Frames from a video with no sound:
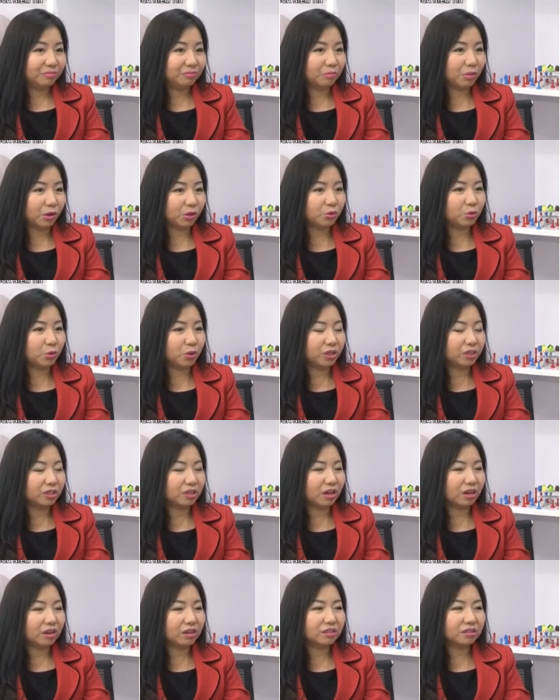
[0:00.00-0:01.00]
mọi chuyện
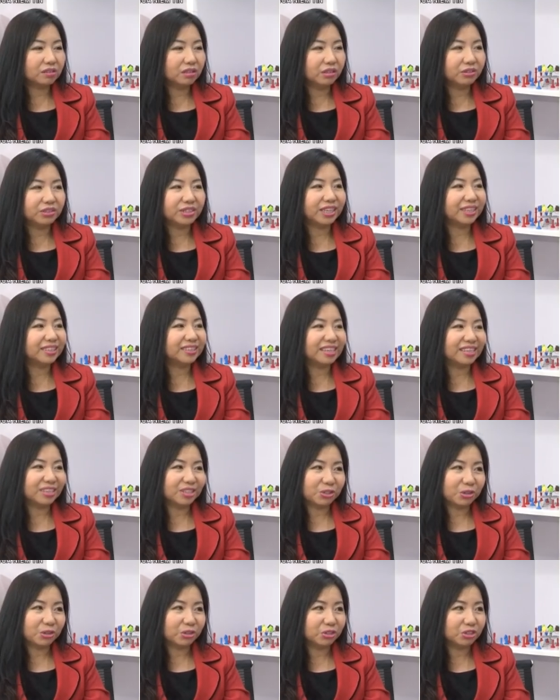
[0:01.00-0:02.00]
nó tự diễn
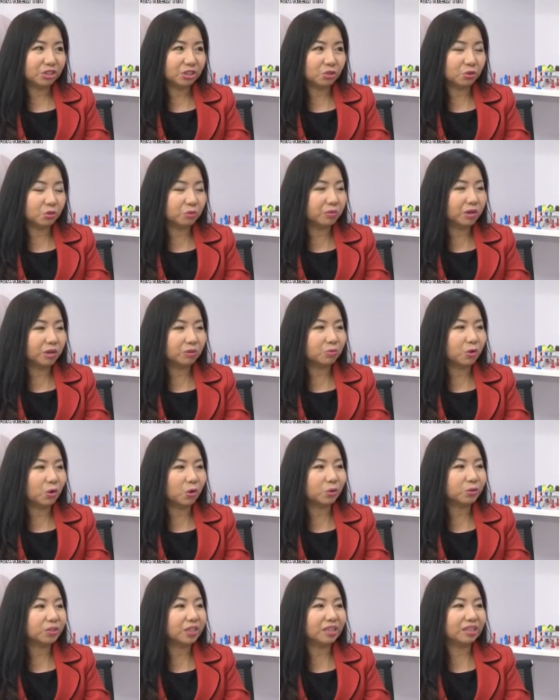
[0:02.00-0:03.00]
tiến thôi chứ tôi cũng không
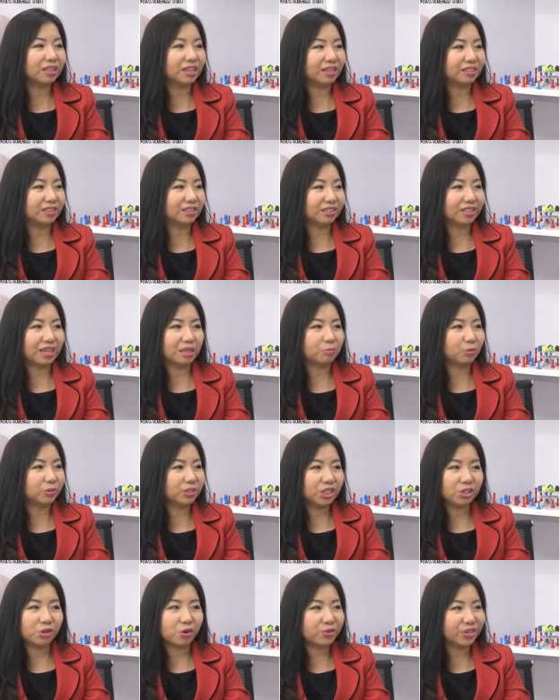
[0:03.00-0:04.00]
cố tình là trở thành một
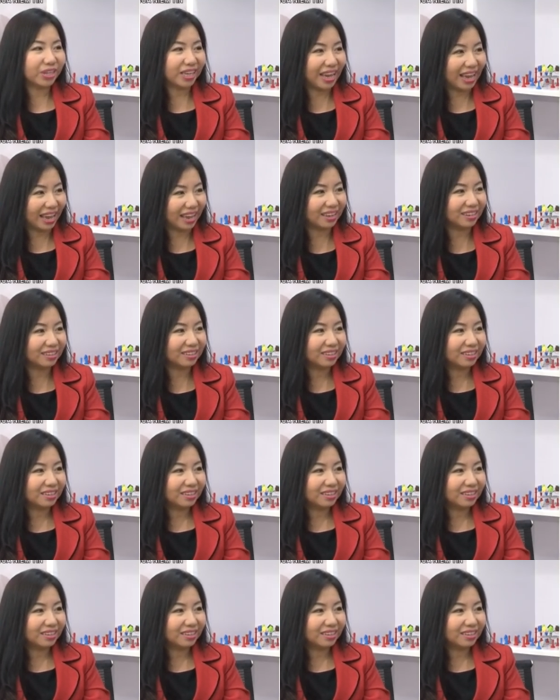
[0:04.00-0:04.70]
CEO gì cả.